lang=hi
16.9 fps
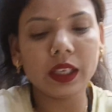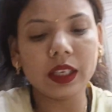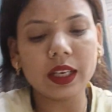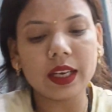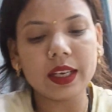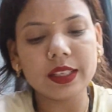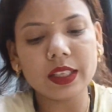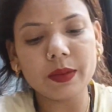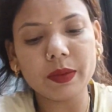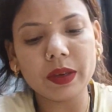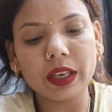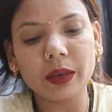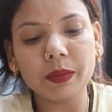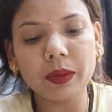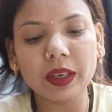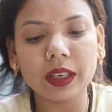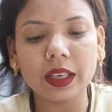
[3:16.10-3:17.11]
गाइस
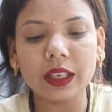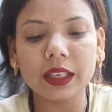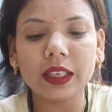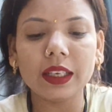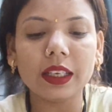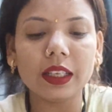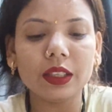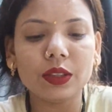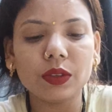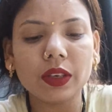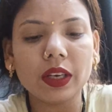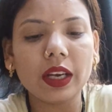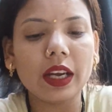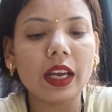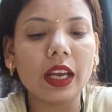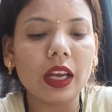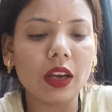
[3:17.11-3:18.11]
हमारा मक्खन निकल चुका
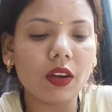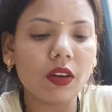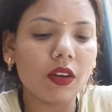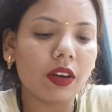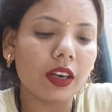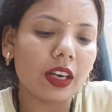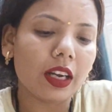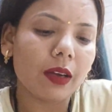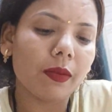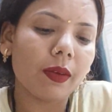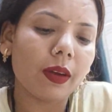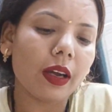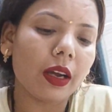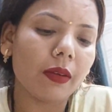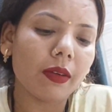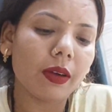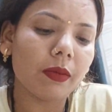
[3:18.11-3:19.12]
है और हम
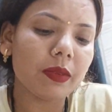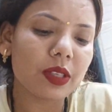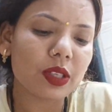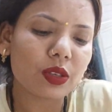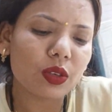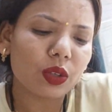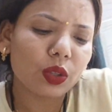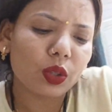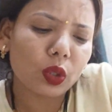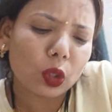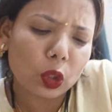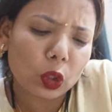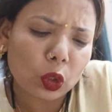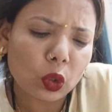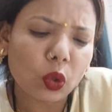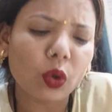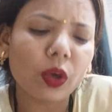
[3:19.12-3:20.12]
अब हम इसको
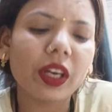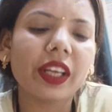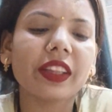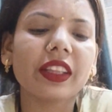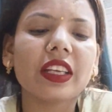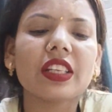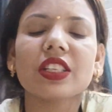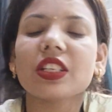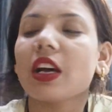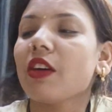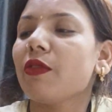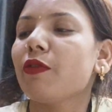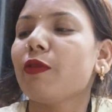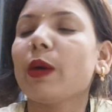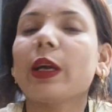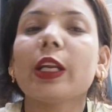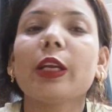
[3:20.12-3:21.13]
धो लेते हैं साफ़
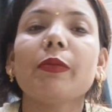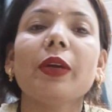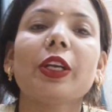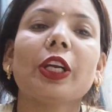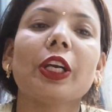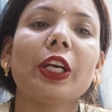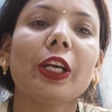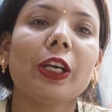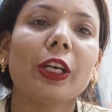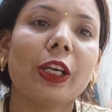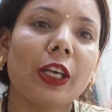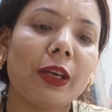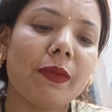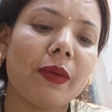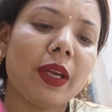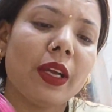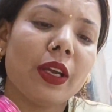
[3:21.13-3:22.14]
पानी में ठंडे
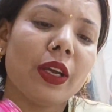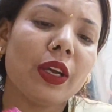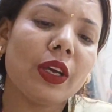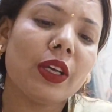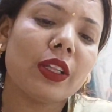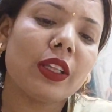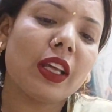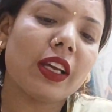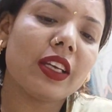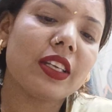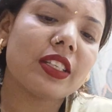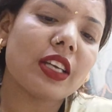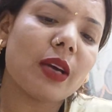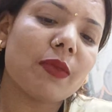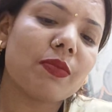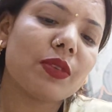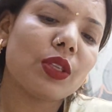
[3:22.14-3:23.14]
ठंडे में ताकि
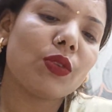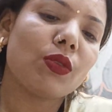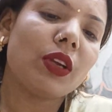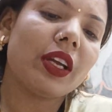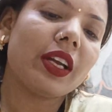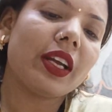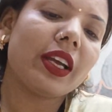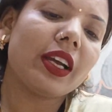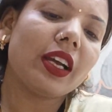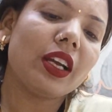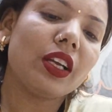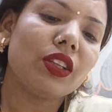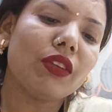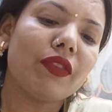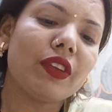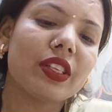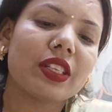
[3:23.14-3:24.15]
साफ से धुला रहेगा ना
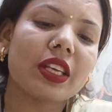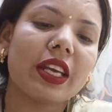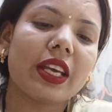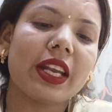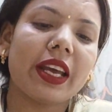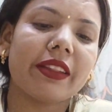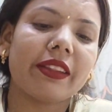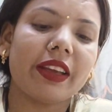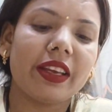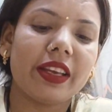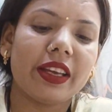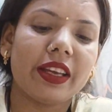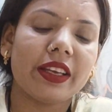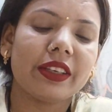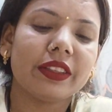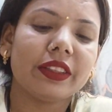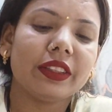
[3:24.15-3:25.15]
तो फिर सही रहता है ये